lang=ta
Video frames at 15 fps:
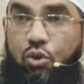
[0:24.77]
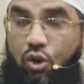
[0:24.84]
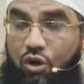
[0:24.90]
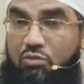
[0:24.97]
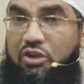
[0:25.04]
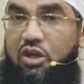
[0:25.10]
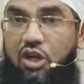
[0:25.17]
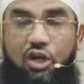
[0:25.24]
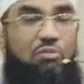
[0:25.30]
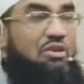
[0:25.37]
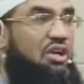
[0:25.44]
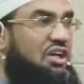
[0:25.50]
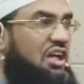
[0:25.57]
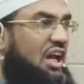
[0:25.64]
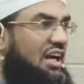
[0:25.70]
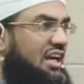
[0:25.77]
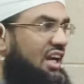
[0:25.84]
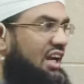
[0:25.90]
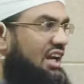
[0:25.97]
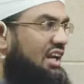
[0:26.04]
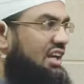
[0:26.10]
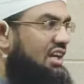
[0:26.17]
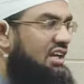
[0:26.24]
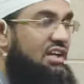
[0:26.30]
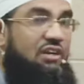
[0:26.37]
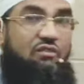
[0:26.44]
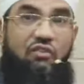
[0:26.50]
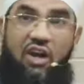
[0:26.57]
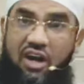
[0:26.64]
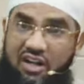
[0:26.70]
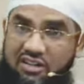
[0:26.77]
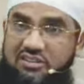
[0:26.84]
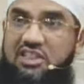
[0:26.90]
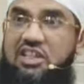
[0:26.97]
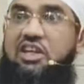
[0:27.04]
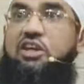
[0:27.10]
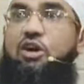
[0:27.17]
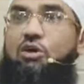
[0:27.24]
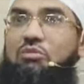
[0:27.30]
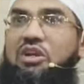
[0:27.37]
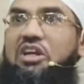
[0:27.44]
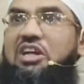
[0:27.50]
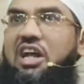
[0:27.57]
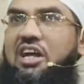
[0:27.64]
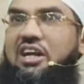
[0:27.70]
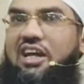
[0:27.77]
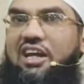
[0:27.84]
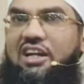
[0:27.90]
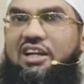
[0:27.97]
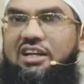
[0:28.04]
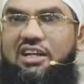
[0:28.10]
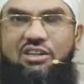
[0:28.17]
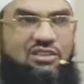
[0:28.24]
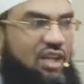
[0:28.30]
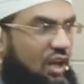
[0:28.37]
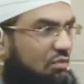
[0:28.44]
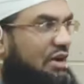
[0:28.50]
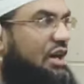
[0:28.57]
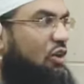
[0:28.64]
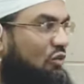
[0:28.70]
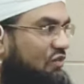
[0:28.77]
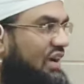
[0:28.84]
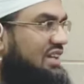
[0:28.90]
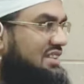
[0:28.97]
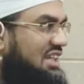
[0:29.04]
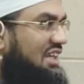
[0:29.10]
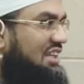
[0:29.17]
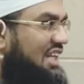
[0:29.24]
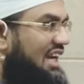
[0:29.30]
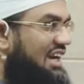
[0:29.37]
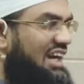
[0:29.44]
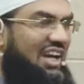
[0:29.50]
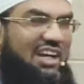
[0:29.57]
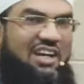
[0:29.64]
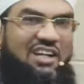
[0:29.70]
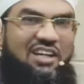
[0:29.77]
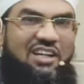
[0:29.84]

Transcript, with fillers: ரோமர்களும் இருக்கிறார்கள் பாரசிகர்களும் இருக்கிறார்கள் சல்மானுல் பாரசி இருந்தார்கள்